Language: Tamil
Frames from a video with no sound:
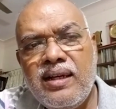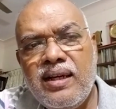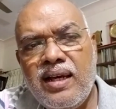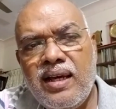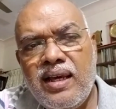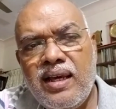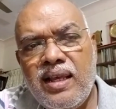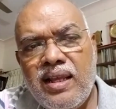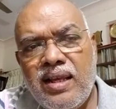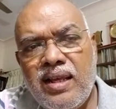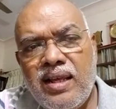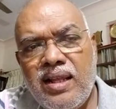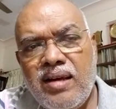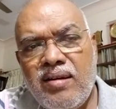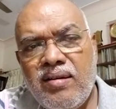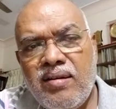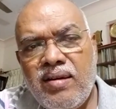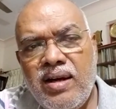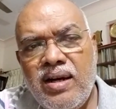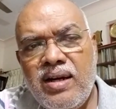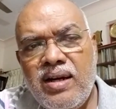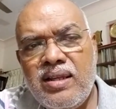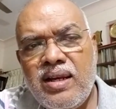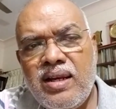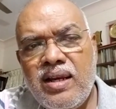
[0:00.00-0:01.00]
அது அவங்க
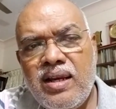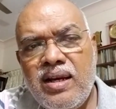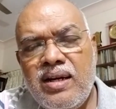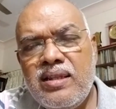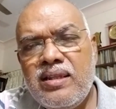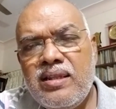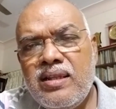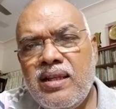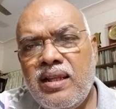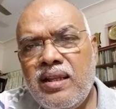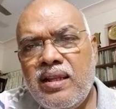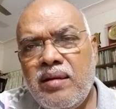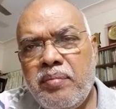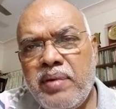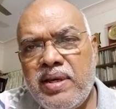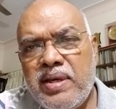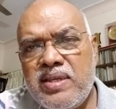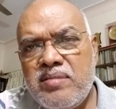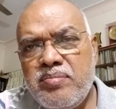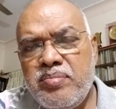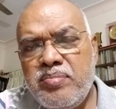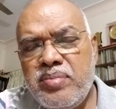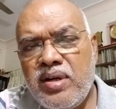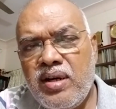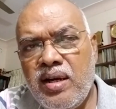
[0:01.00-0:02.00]
எழுதுகிற எழுத்து அந்த
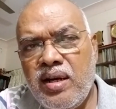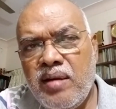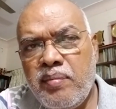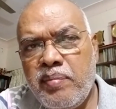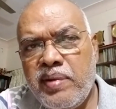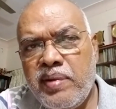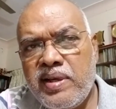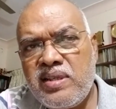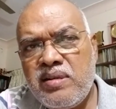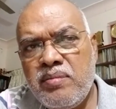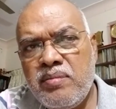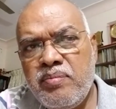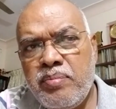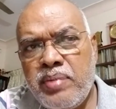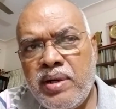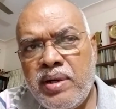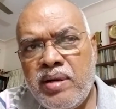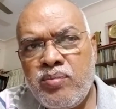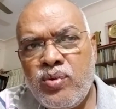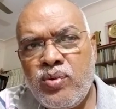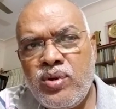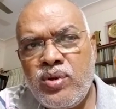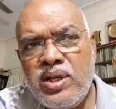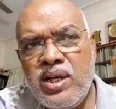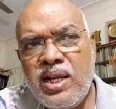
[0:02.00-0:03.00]
பசப்பு இருக்குல்ல பசப்புற
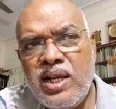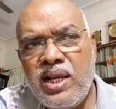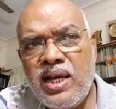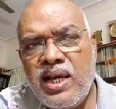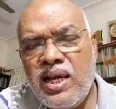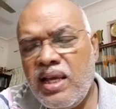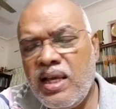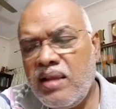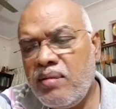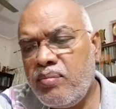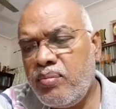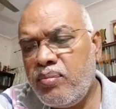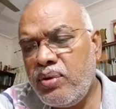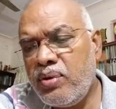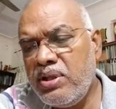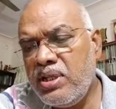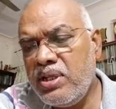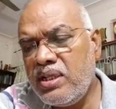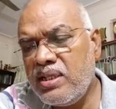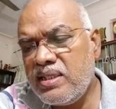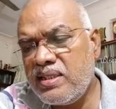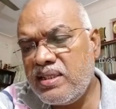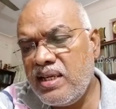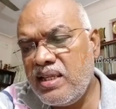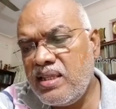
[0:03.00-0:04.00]
மொழியில் அந்த
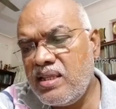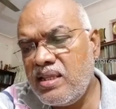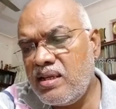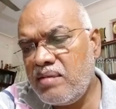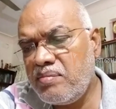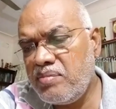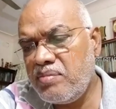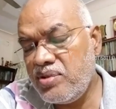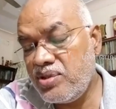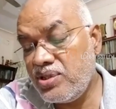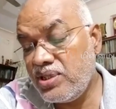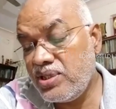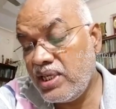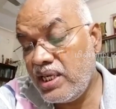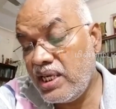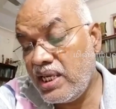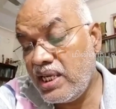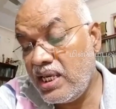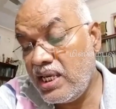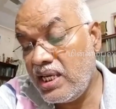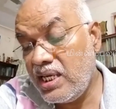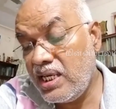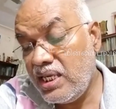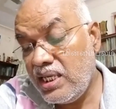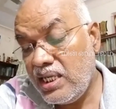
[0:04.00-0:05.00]
புனிதத்தை சேர்த்துட்டோம்னு
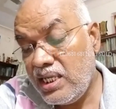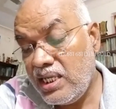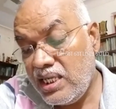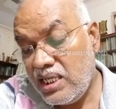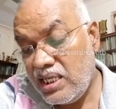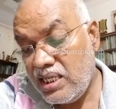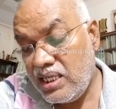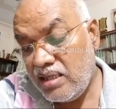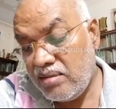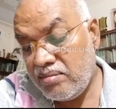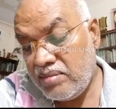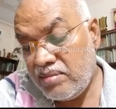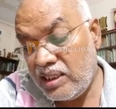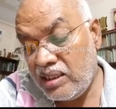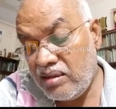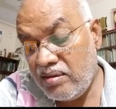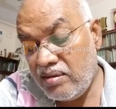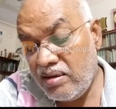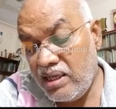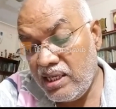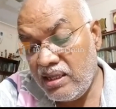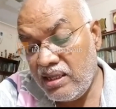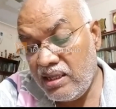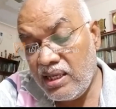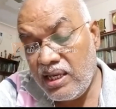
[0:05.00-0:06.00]
வச்சுக்கோங்களேன்
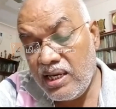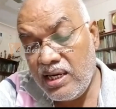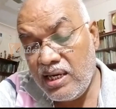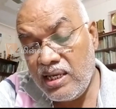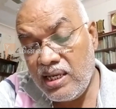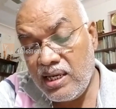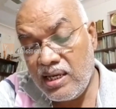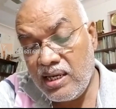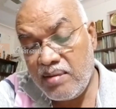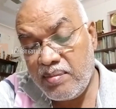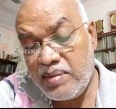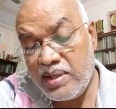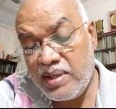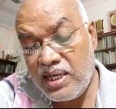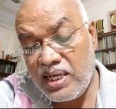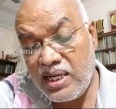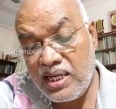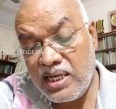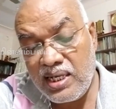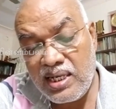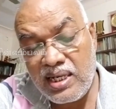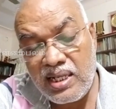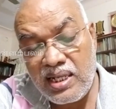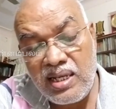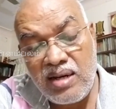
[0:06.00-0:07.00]
மற்றவங்களாம் எதுவும் கேள்வி கேட்க
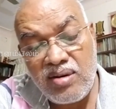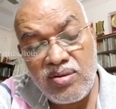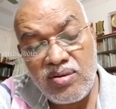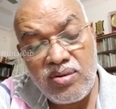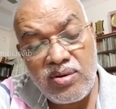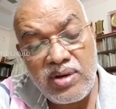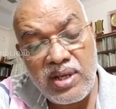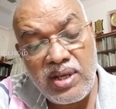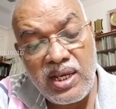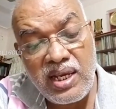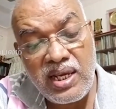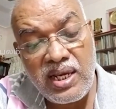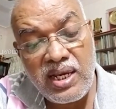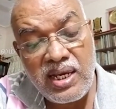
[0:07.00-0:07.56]
மாட்டாங்கிறது அவங்களுடைய